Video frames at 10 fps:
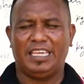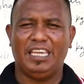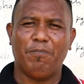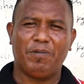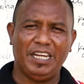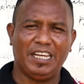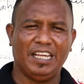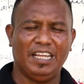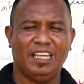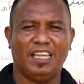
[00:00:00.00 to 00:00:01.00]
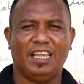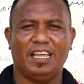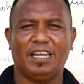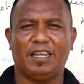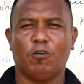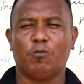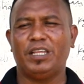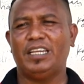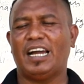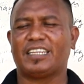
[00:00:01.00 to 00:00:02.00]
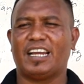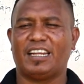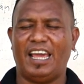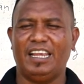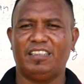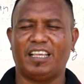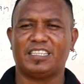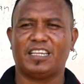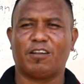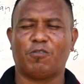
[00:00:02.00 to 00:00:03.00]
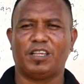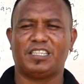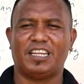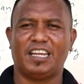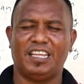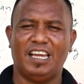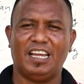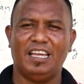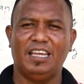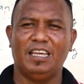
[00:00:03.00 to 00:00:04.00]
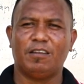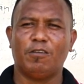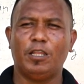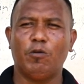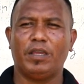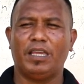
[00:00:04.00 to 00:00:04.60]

Iha breeding, ubriga kiak nain ting konya sidi diak liliu